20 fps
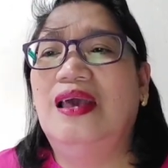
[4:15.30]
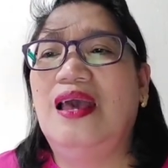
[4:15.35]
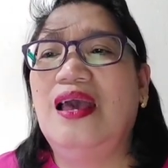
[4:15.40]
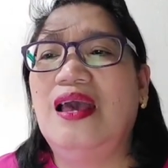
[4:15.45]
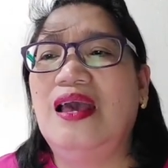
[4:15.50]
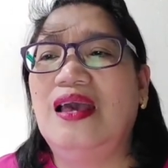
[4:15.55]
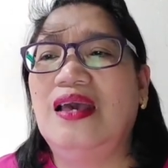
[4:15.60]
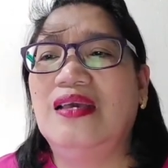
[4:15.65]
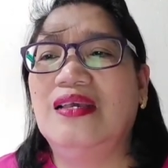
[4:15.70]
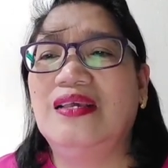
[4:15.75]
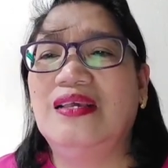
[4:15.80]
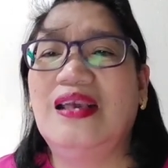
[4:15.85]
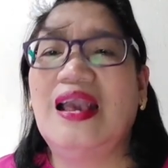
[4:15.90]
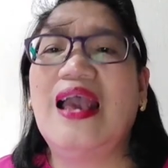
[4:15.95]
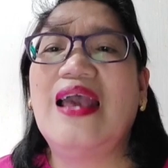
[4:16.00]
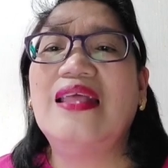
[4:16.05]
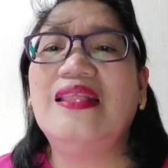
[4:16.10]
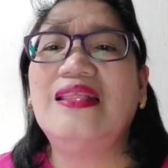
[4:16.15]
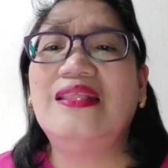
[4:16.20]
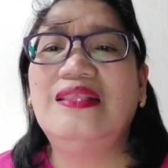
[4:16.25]
uh,
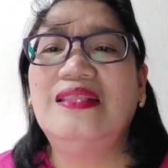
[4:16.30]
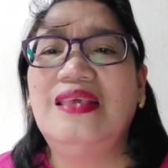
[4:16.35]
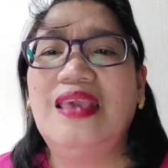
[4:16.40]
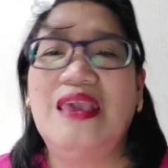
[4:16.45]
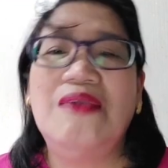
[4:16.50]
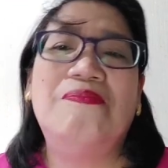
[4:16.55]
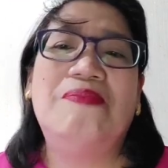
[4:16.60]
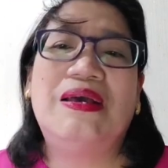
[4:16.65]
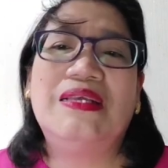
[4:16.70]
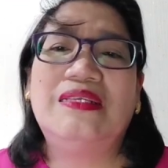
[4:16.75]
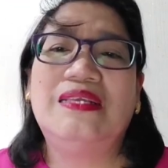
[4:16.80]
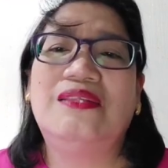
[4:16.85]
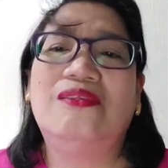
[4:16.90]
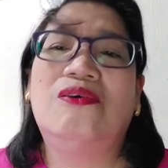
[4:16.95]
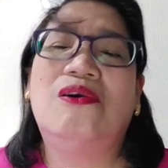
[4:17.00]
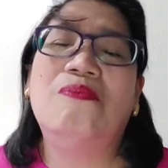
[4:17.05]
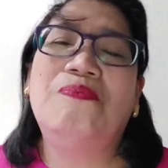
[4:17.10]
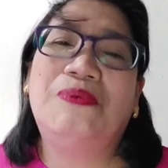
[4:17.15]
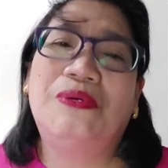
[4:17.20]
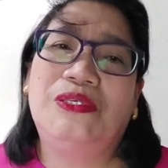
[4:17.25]
God gave us
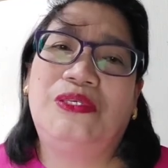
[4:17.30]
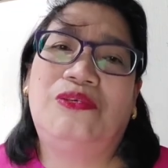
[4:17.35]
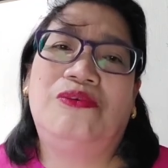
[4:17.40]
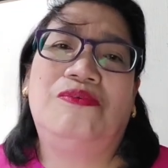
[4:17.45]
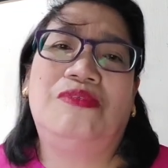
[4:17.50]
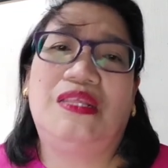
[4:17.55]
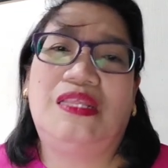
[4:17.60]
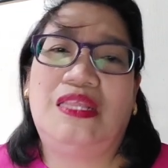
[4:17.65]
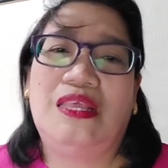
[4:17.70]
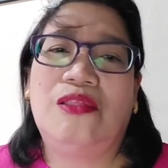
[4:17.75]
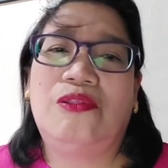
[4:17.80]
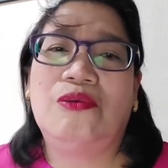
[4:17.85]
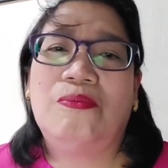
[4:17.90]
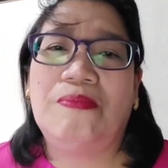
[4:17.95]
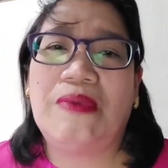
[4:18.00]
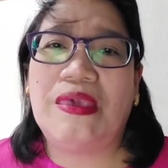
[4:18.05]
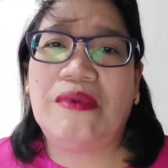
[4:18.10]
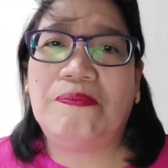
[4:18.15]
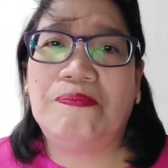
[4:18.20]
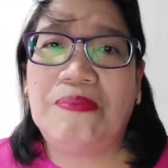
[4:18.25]
an opportunity to
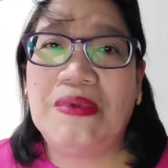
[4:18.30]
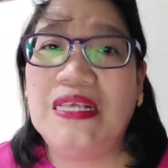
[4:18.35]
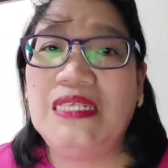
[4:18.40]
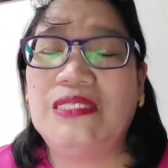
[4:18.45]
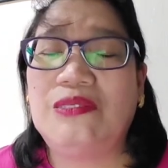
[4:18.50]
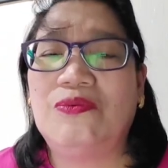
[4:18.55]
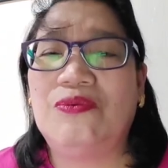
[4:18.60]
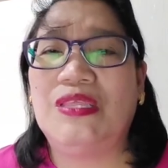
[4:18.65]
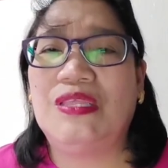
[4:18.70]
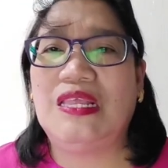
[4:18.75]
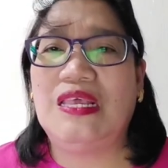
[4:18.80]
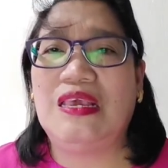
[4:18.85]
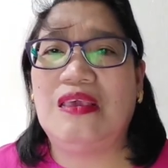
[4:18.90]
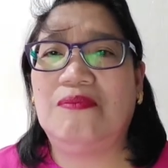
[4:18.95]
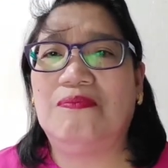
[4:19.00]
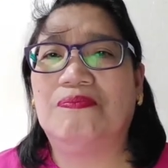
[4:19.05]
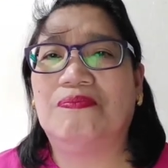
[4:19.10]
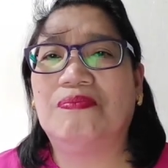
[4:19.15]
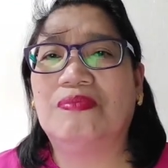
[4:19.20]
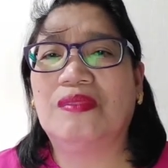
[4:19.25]
make peace with
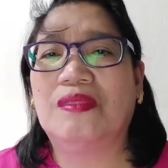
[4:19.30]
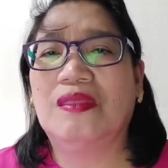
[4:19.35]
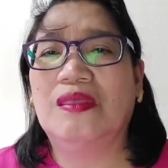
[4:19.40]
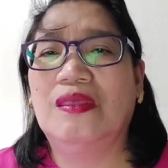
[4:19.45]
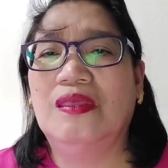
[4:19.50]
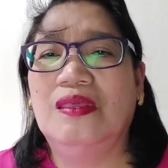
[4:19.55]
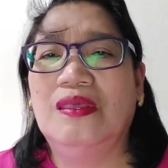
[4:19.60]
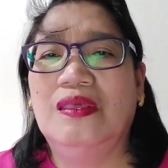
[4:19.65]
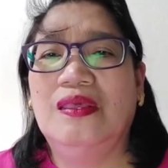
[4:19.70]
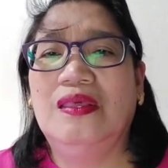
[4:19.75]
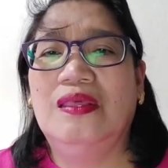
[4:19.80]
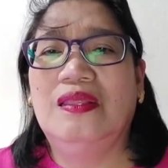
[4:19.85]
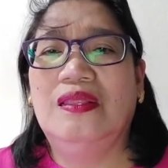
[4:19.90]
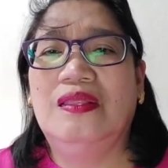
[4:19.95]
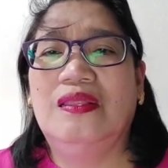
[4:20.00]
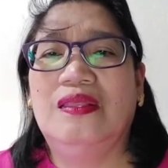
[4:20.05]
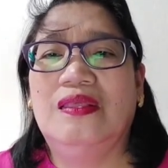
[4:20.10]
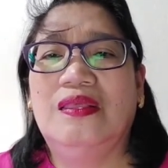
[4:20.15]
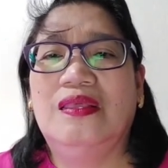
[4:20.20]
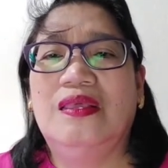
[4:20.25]
him.
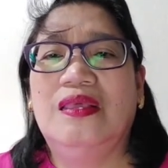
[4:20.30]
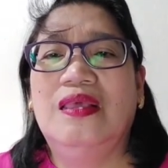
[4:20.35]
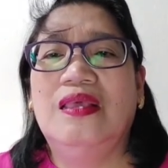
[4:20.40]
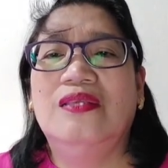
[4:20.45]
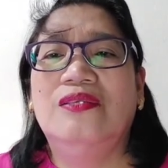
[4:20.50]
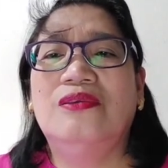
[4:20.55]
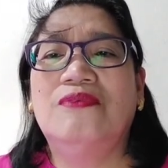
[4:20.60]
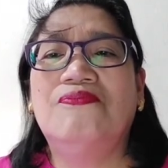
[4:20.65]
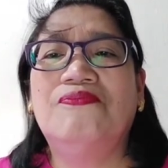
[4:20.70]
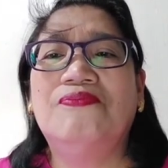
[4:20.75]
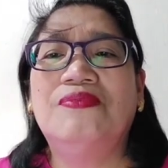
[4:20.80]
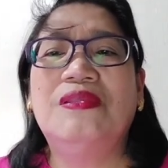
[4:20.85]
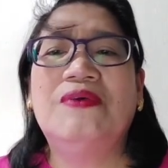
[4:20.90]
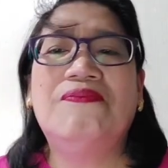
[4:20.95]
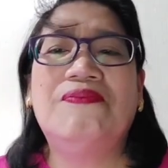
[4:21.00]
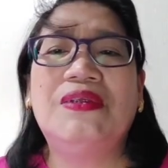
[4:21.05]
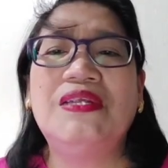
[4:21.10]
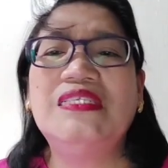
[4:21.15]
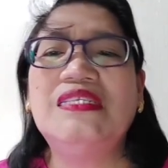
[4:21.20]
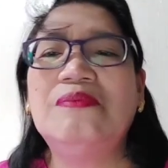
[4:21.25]
So
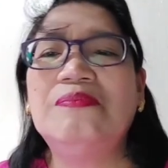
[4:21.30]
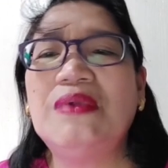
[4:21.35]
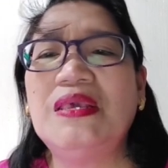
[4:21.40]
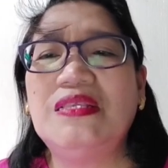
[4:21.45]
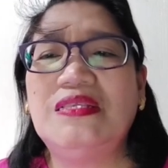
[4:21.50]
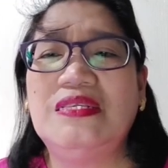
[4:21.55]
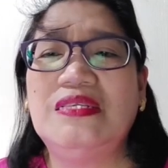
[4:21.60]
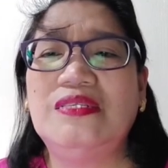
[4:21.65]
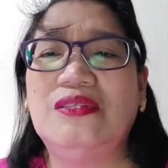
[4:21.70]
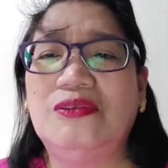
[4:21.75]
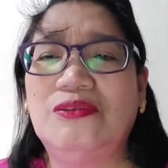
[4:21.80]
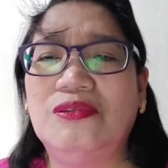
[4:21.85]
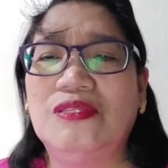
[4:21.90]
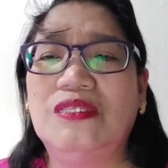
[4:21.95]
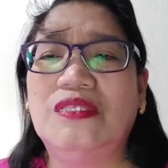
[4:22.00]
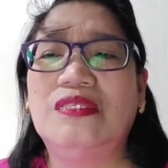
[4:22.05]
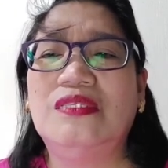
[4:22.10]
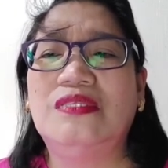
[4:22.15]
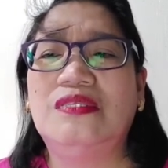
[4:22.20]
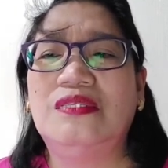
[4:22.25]
the first amazing truth
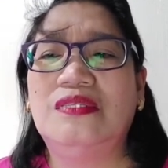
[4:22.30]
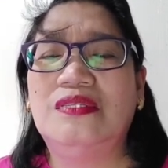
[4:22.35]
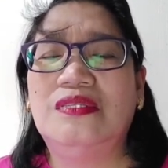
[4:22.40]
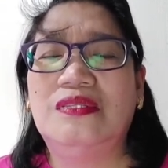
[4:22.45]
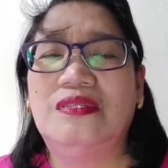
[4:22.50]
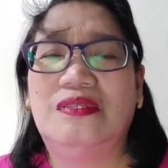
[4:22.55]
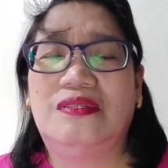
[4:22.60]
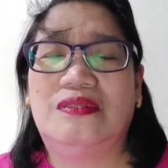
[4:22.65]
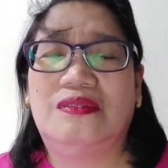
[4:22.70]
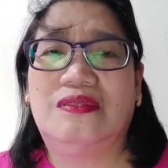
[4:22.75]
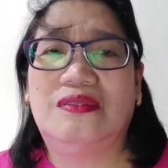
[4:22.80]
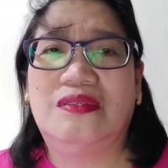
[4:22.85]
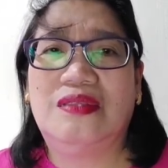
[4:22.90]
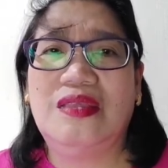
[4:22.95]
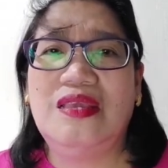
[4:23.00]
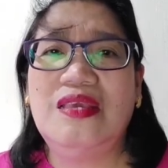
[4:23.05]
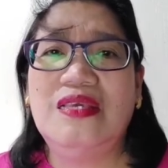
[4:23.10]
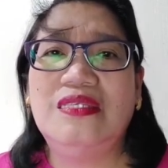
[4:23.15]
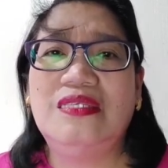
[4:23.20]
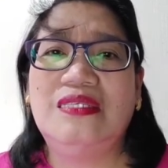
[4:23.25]

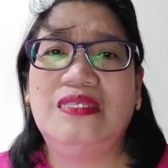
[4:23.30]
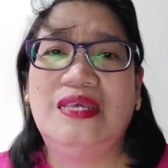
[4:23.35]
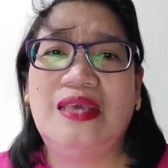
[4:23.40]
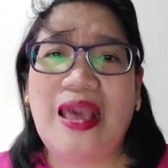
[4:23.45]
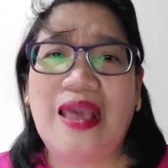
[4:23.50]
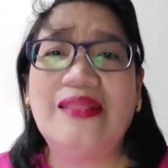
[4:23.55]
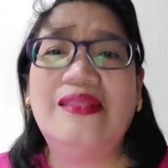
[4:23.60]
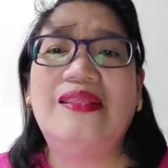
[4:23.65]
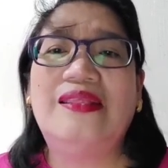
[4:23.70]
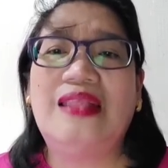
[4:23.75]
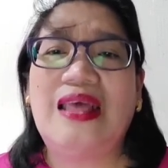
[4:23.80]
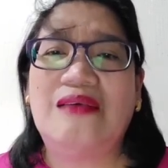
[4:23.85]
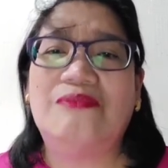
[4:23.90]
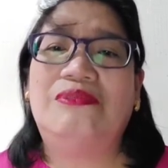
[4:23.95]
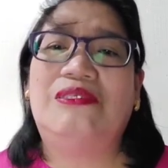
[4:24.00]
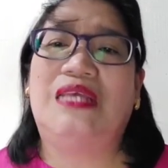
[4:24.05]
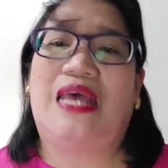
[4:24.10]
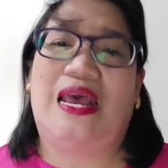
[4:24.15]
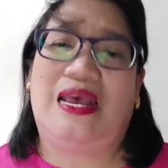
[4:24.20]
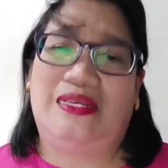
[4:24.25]
is God
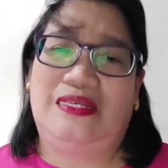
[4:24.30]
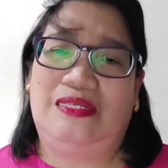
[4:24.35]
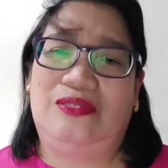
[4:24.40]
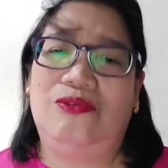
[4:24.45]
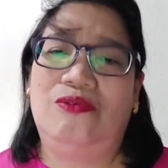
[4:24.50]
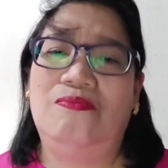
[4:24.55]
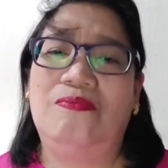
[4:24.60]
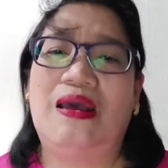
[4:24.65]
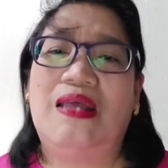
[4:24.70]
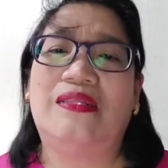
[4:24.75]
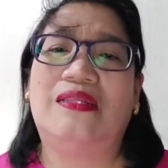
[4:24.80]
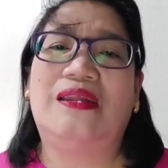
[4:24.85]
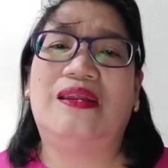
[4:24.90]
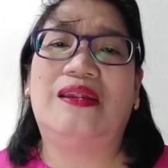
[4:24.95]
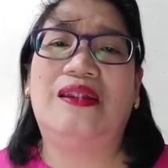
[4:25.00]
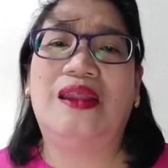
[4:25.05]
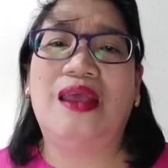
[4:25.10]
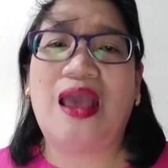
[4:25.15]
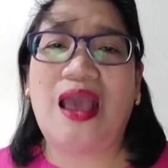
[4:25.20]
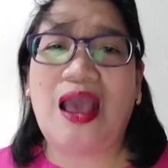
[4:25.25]
loves us. No
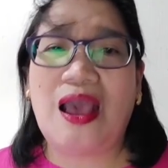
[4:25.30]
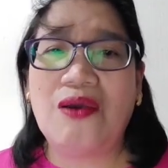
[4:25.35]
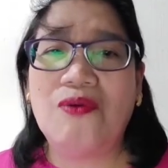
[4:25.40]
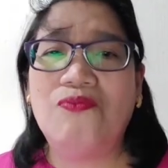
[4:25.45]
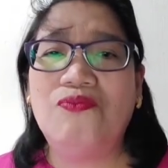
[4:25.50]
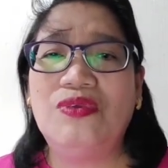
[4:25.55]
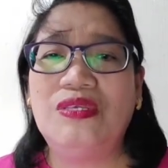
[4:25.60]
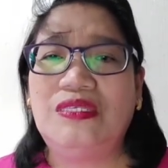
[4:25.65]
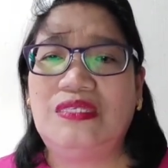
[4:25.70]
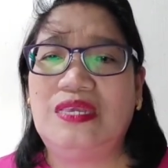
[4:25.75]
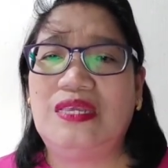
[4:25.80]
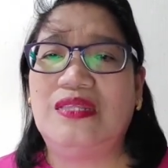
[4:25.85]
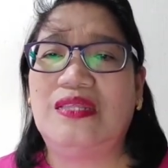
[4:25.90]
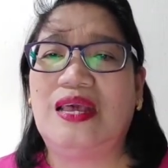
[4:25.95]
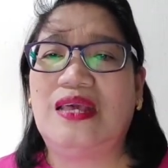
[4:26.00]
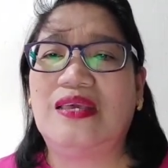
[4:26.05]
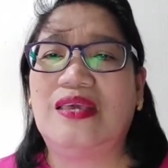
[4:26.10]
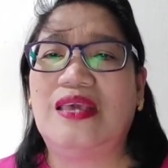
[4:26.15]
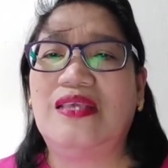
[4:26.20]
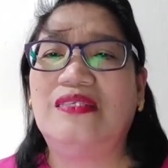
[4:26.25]
matter how we sinned
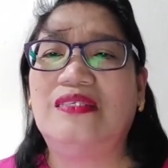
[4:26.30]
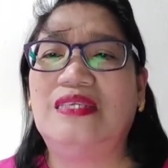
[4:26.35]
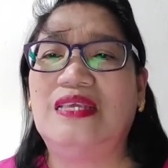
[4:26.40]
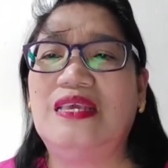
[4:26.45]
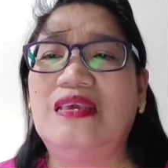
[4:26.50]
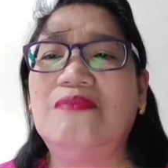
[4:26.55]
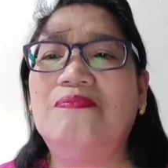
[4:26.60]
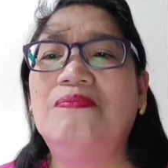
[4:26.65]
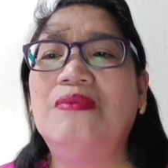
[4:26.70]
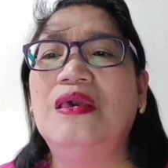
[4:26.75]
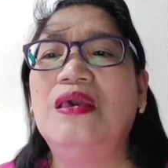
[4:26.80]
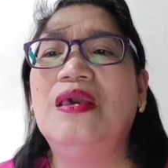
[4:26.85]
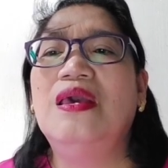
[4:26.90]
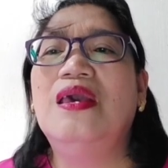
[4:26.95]
against him,